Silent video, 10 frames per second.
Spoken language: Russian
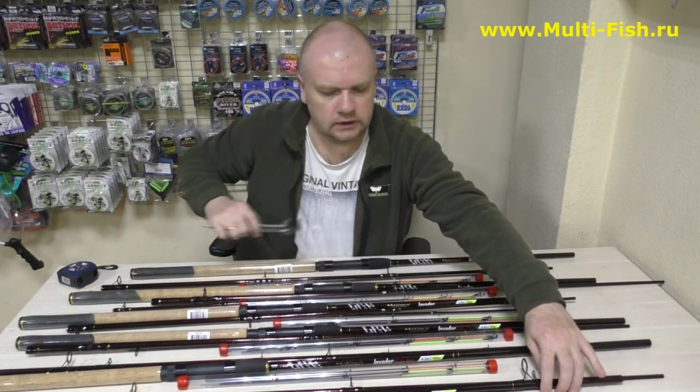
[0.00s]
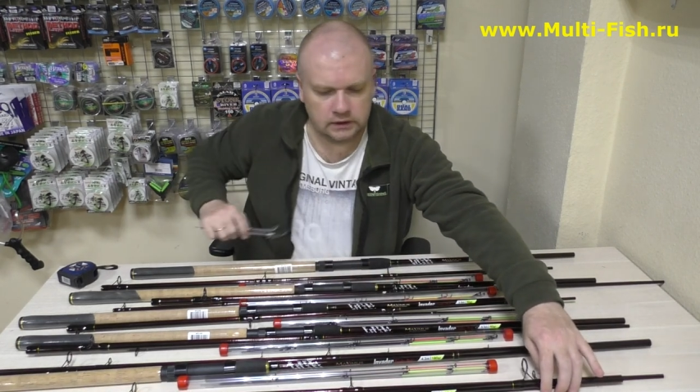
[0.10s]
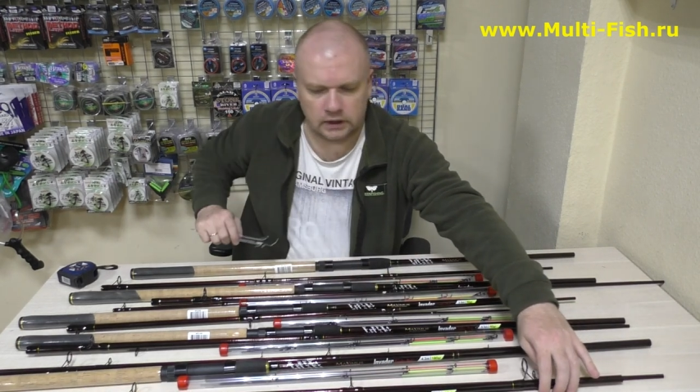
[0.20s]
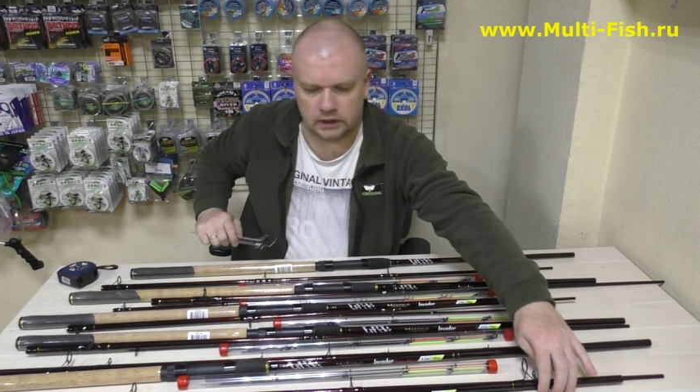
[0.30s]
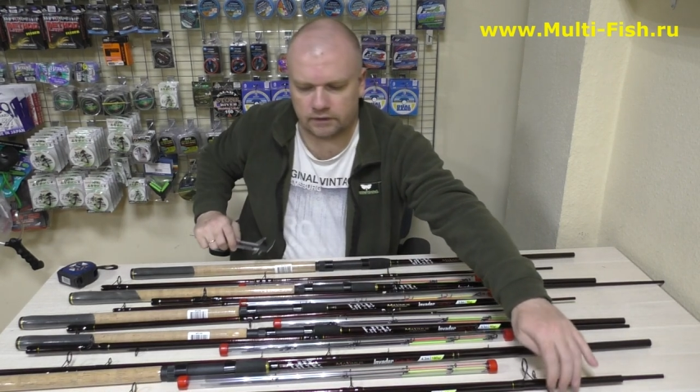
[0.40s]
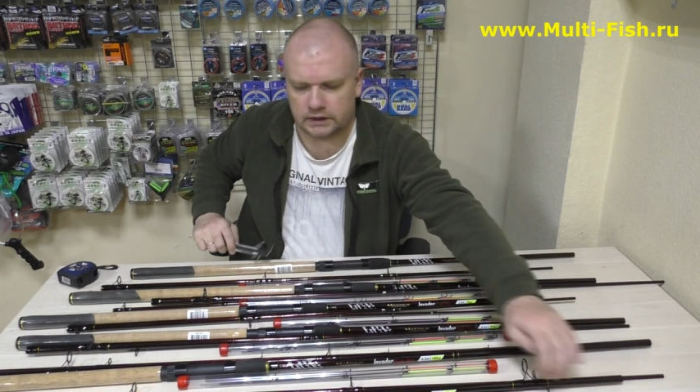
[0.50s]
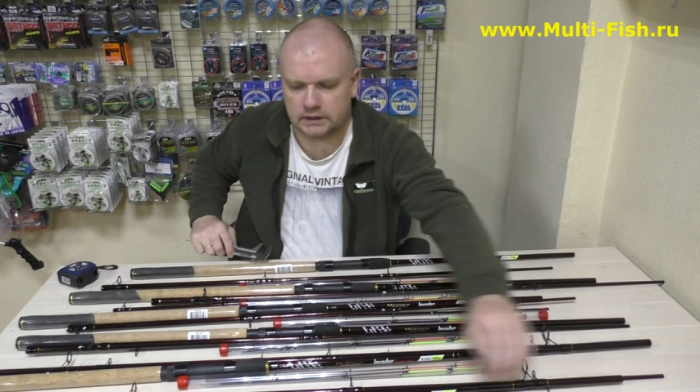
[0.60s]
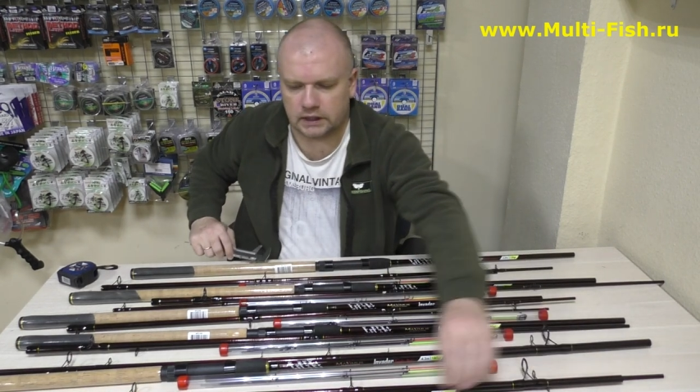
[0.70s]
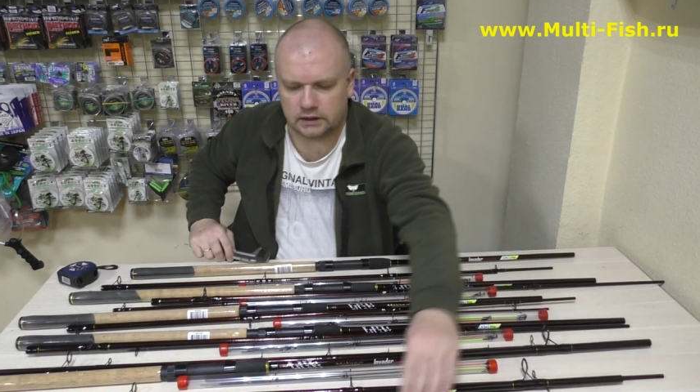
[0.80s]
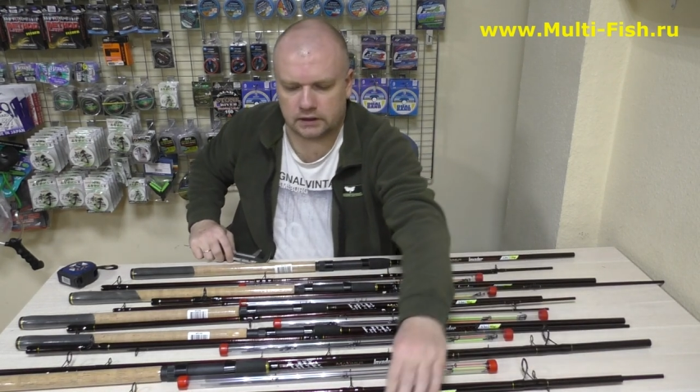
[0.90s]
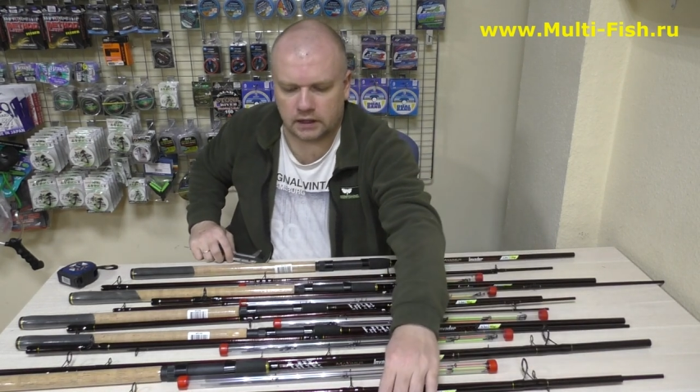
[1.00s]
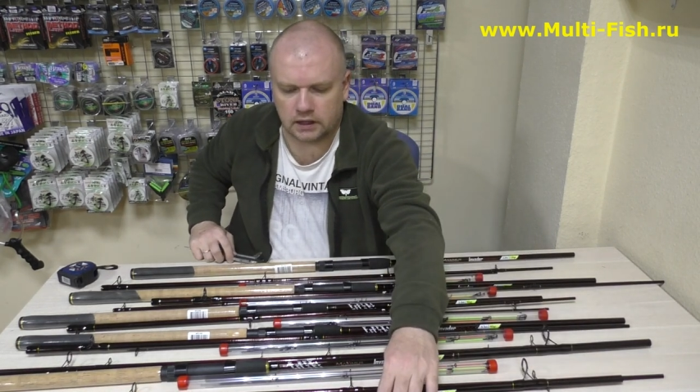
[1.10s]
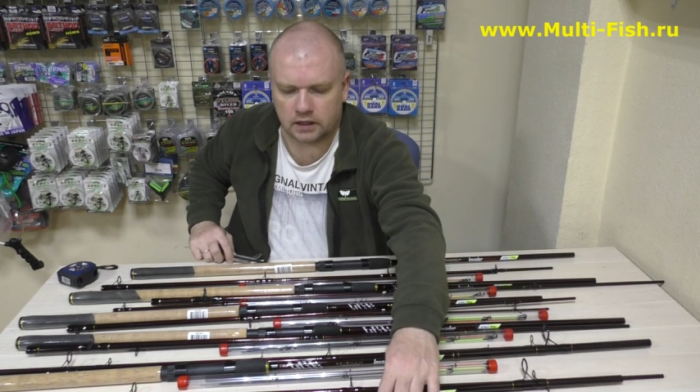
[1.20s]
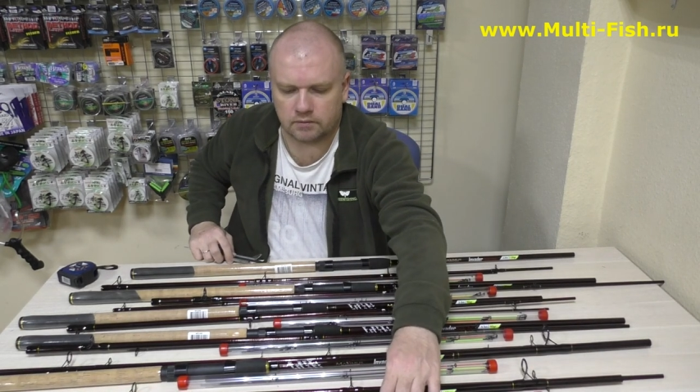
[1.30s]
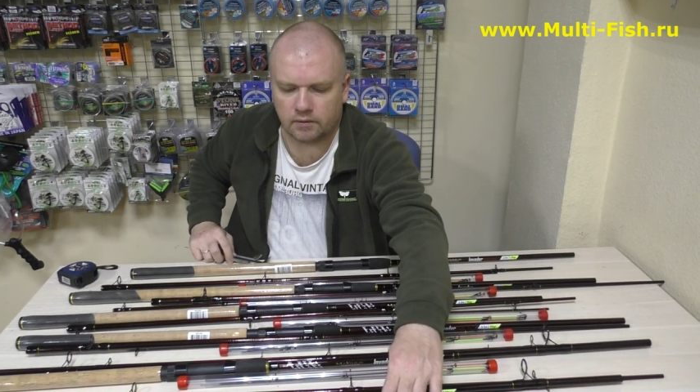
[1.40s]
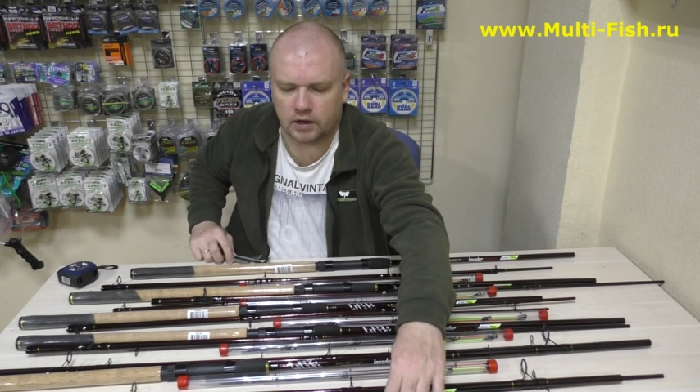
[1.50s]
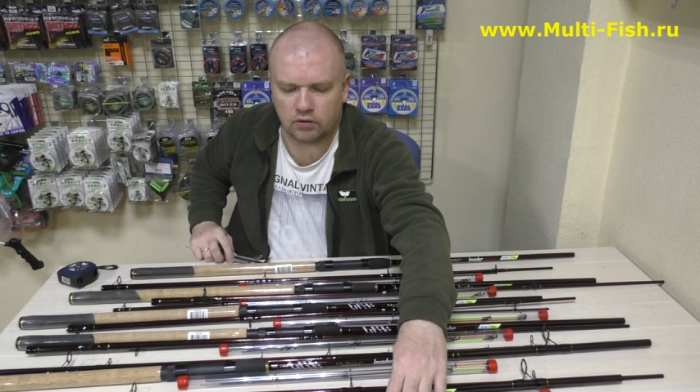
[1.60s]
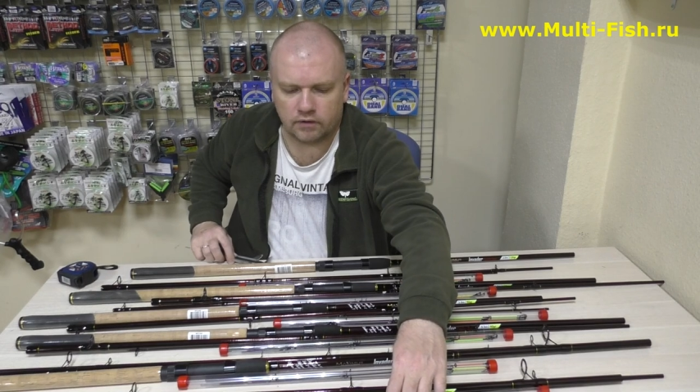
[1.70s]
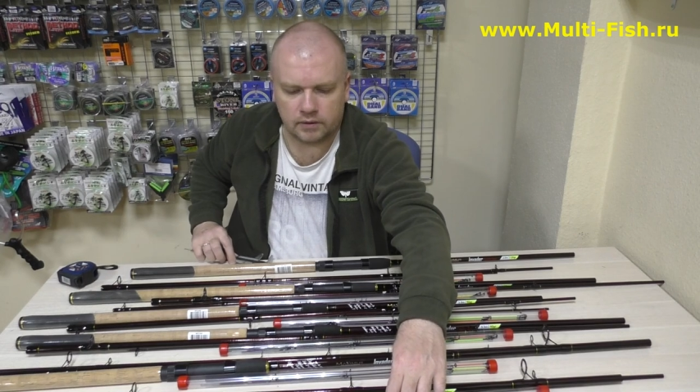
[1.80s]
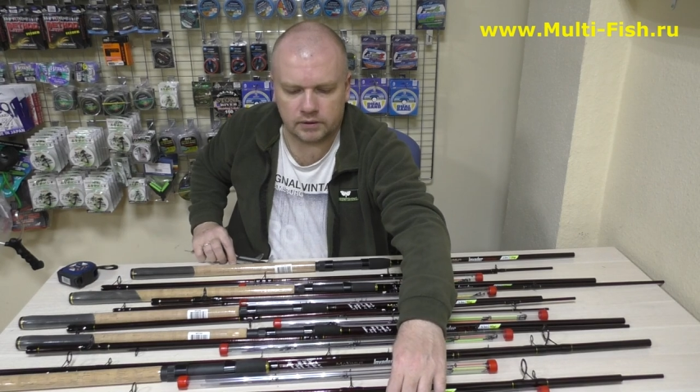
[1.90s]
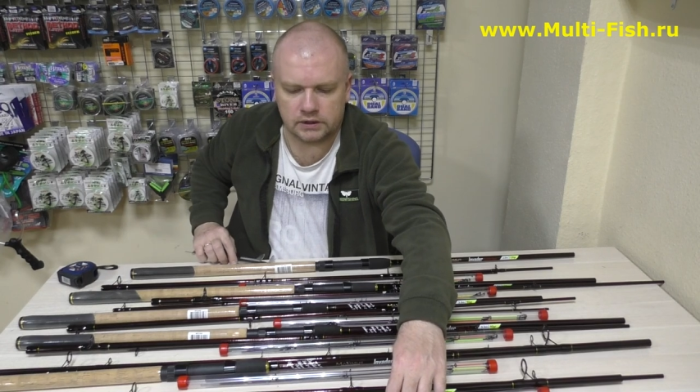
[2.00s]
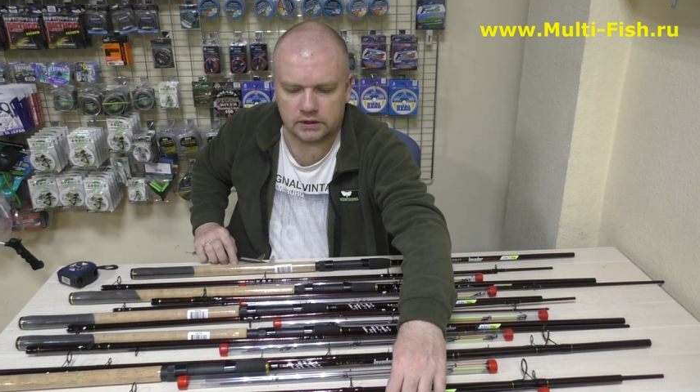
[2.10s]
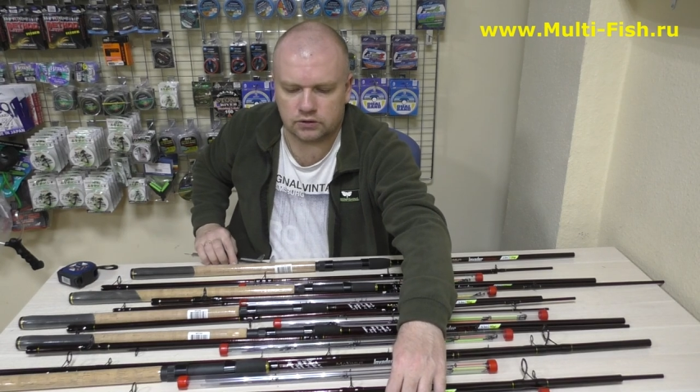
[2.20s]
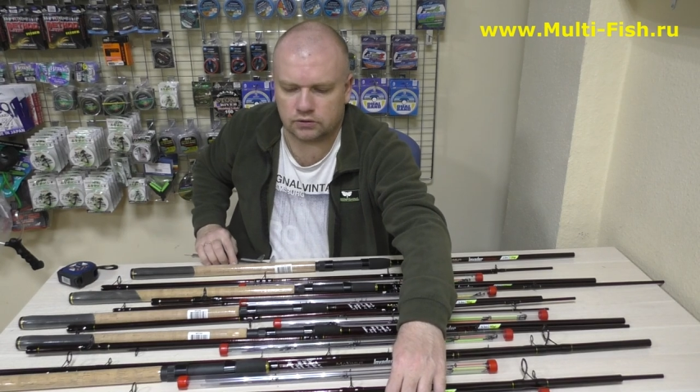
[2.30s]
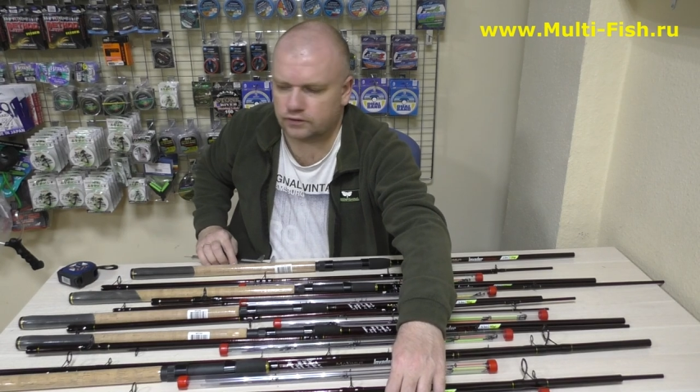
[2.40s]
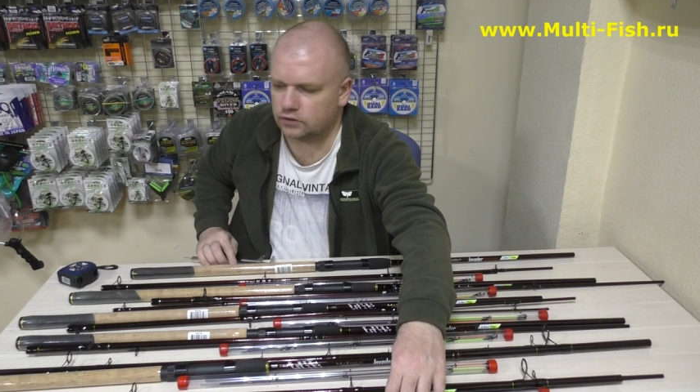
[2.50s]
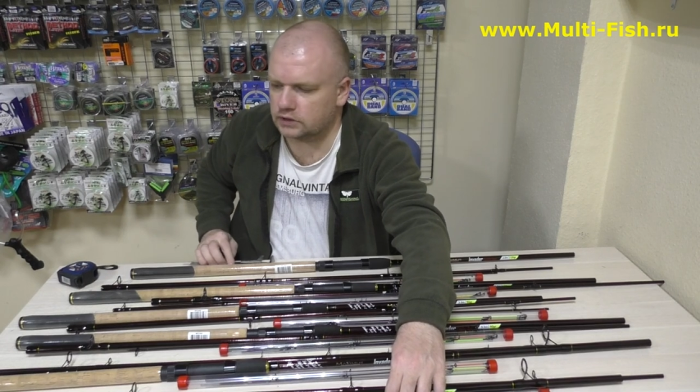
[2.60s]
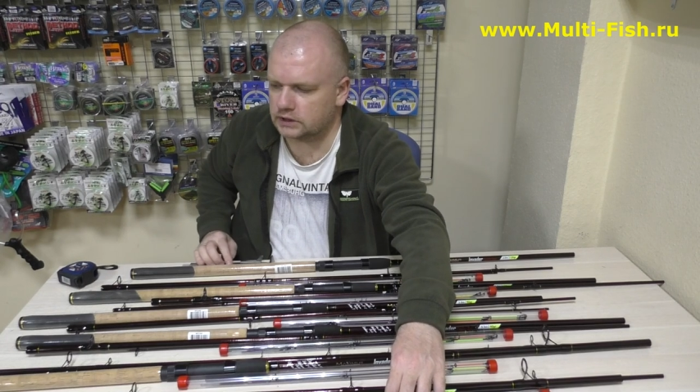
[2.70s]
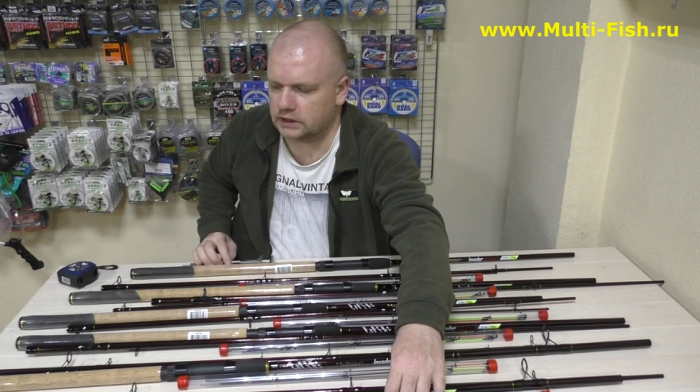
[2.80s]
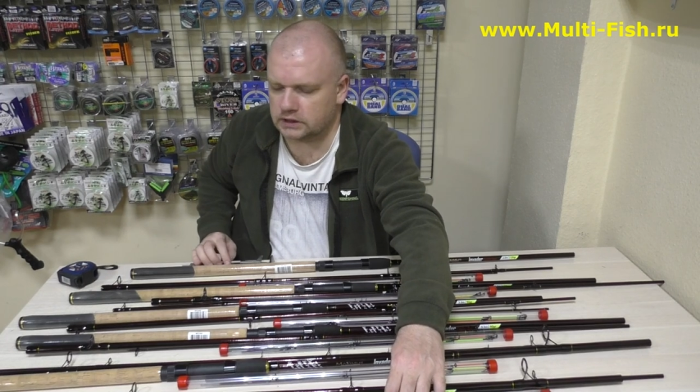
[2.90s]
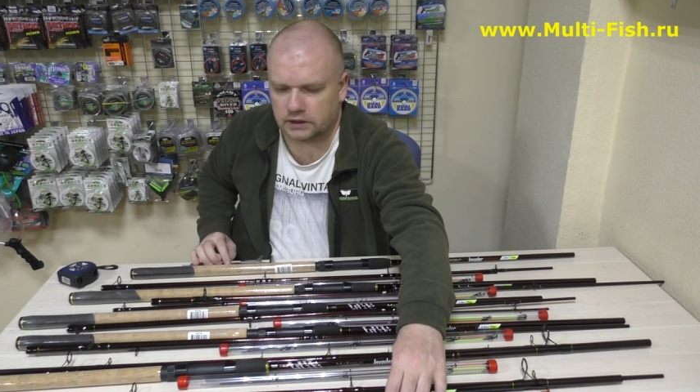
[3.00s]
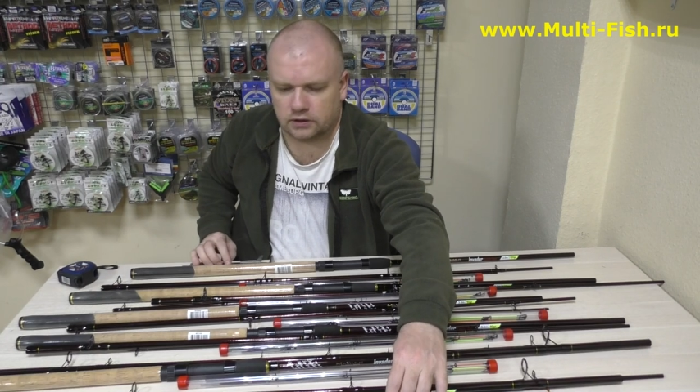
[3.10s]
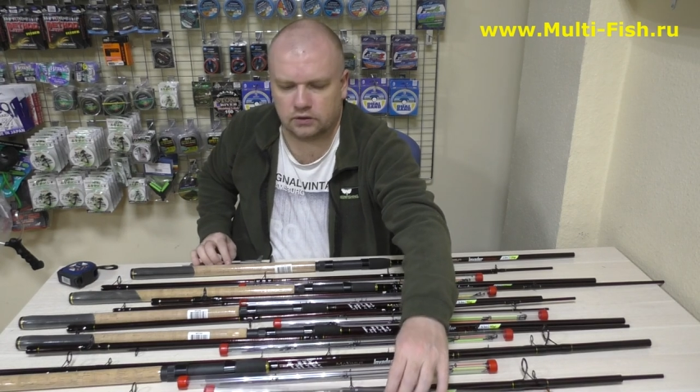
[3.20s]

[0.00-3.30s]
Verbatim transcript: Да, 20 Я как бы могу вам и наизусть все это сказать,